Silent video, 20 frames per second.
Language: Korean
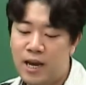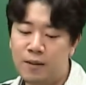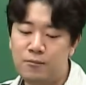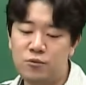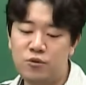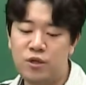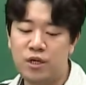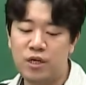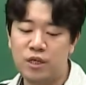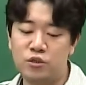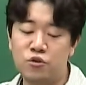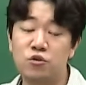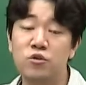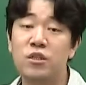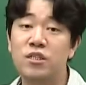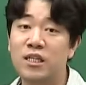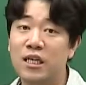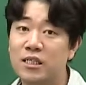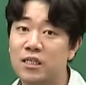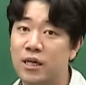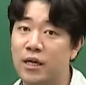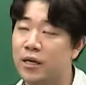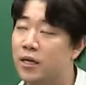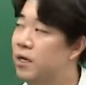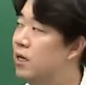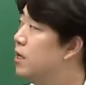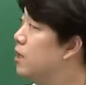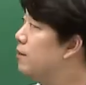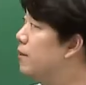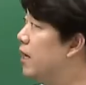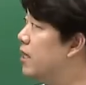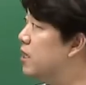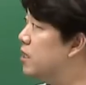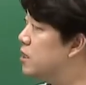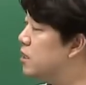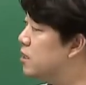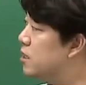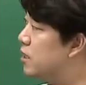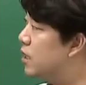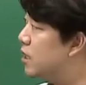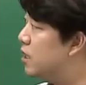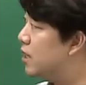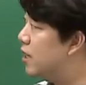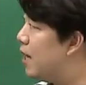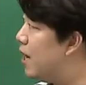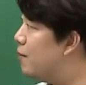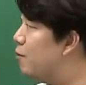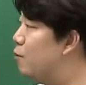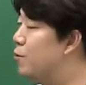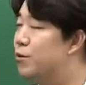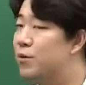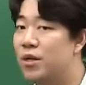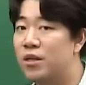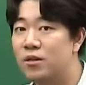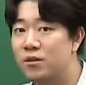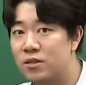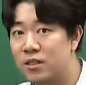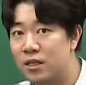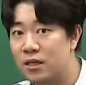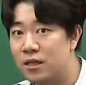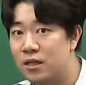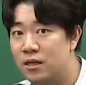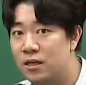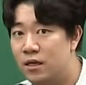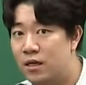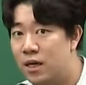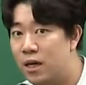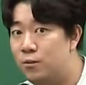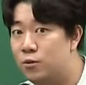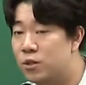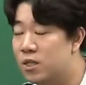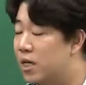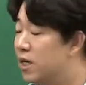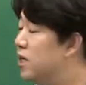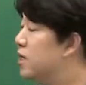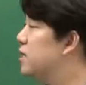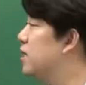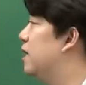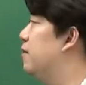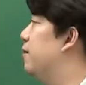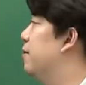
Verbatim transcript: 함수의 개수를 찾으래. 그럼 하나씩 그냥 해보면 되는 거잖아. 해보자. 잘